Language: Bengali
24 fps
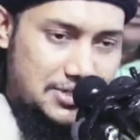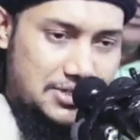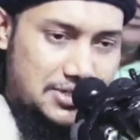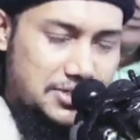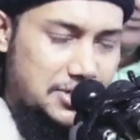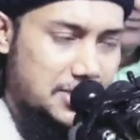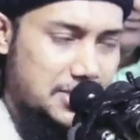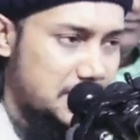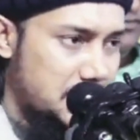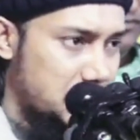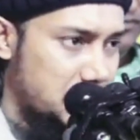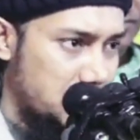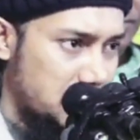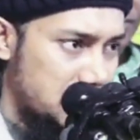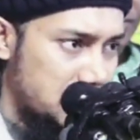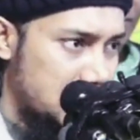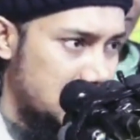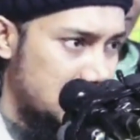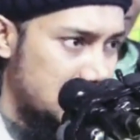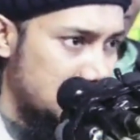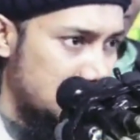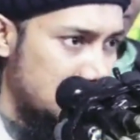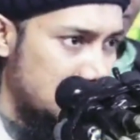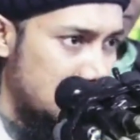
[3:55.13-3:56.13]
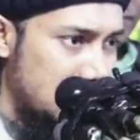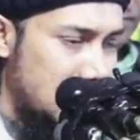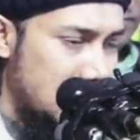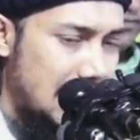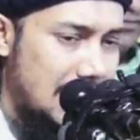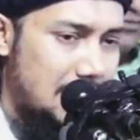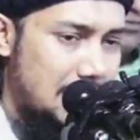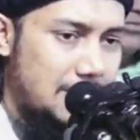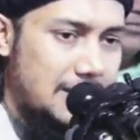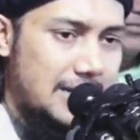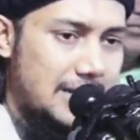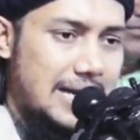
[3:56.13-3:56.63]
এসে জিজ্ঞাসা করেছিলেন
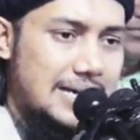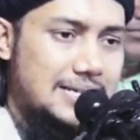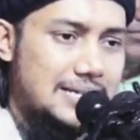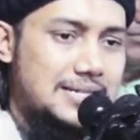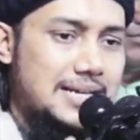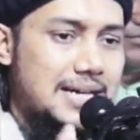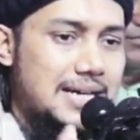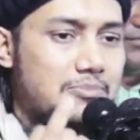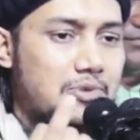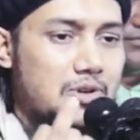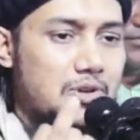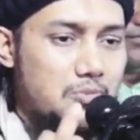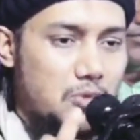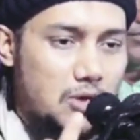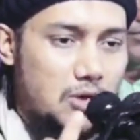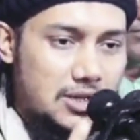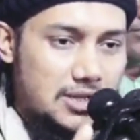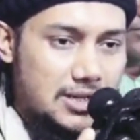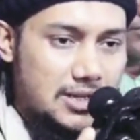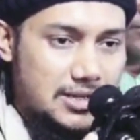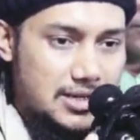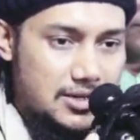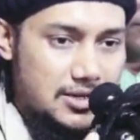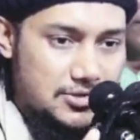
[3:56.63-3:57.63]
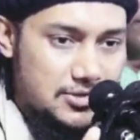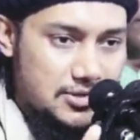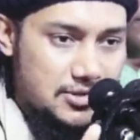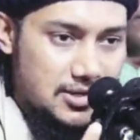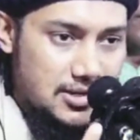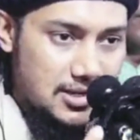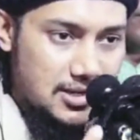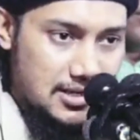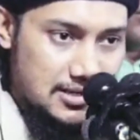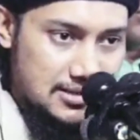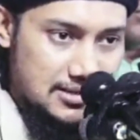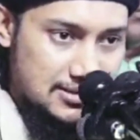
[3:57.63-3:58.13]
আমাকে একটা আমল বলে দেন
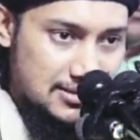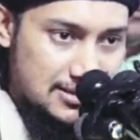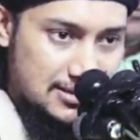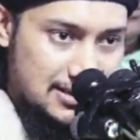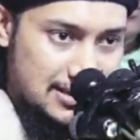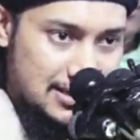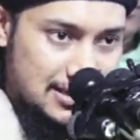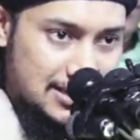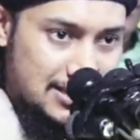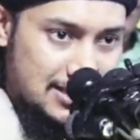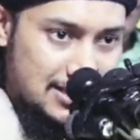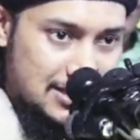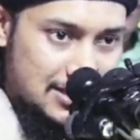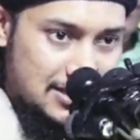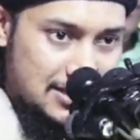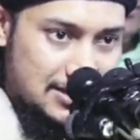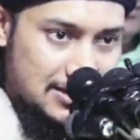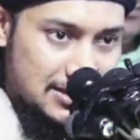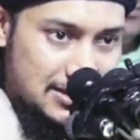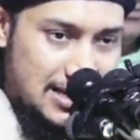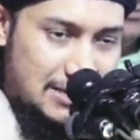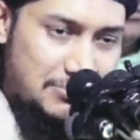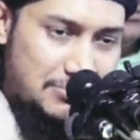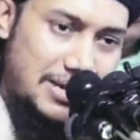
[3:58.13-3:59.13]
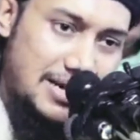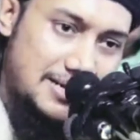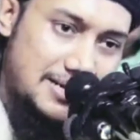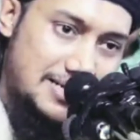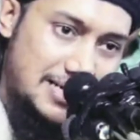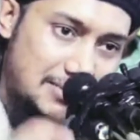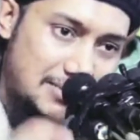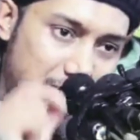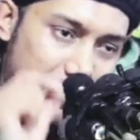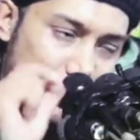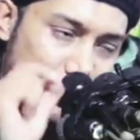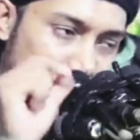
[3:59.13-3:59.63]
ইয়ারসুল্লাহ আমি একটা
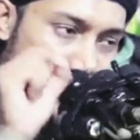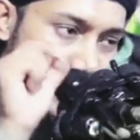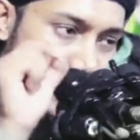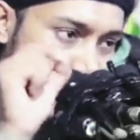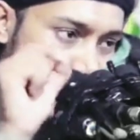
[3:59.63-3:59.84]
আমল ধরে